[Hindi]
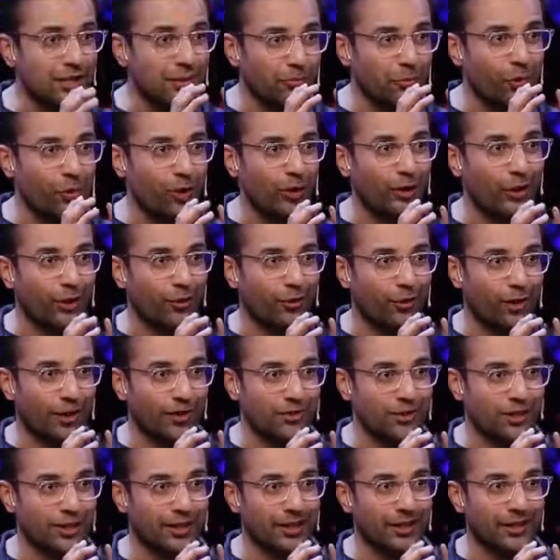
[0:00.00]
चीज हमको क्लियर
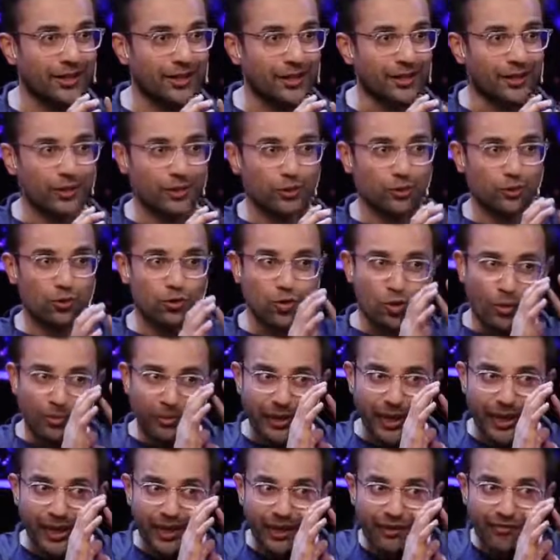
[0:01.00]
होना चाहिए तो जो
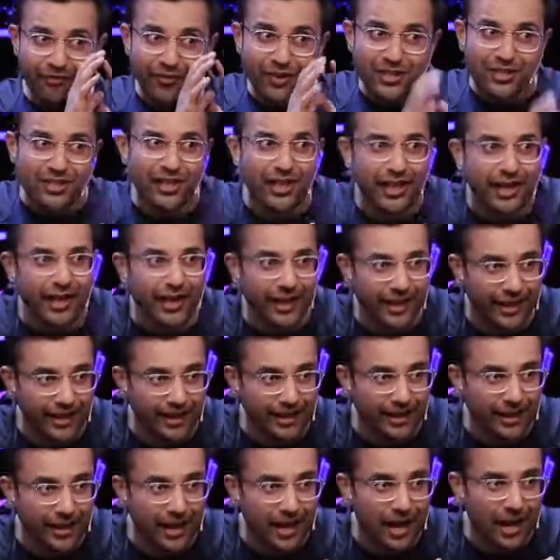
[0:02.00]
हम कह रहे हैं फंस गए हैं
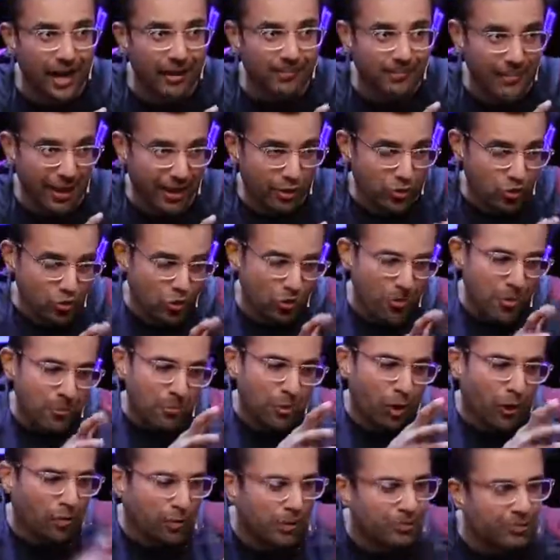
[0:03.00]
हम एक्चुअल में
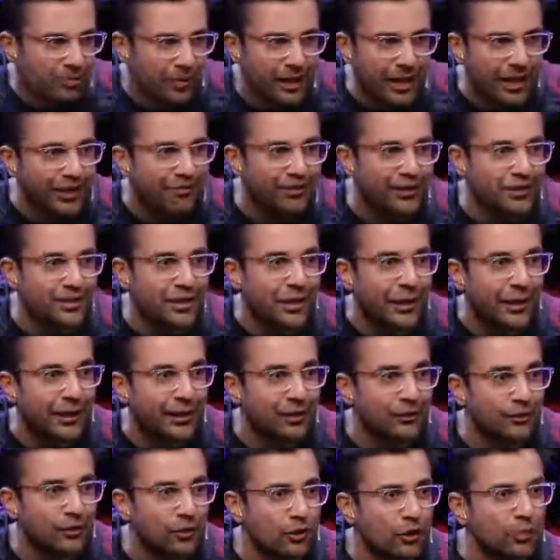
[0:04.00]
प्रॉब्लम्स में नहीं फंसे
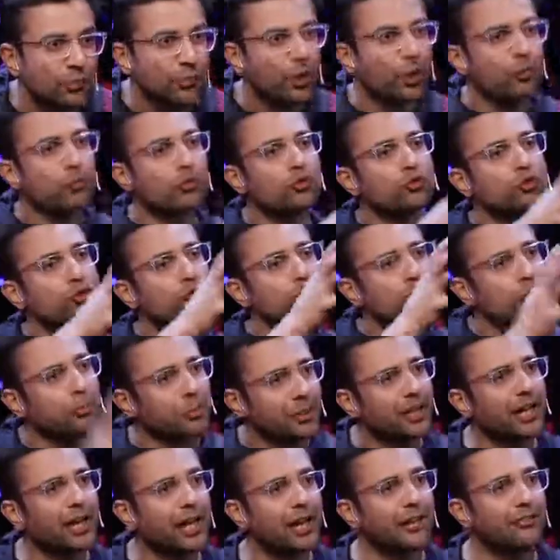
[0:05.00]
हैं क्योंकि प्रॉब्लम्स तो सबकी